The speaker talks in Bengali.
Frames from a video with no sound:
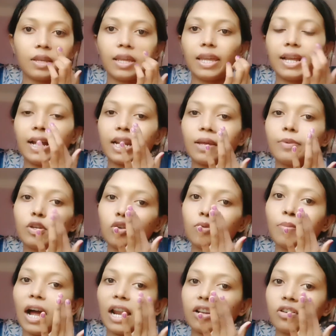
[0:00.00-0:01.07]
এখানে আমি
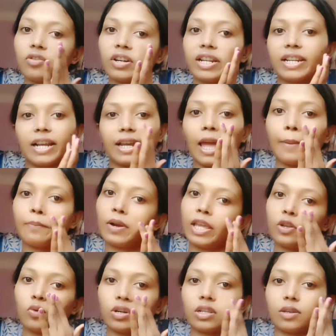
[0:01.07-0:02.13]
খুব ভালো করে এটাকে
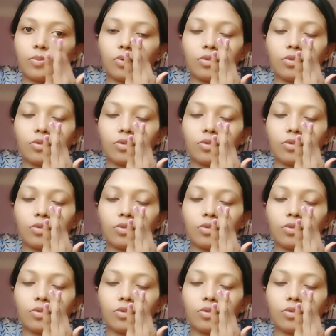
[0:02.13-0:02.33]
অ্যাপ্লাই করে নেব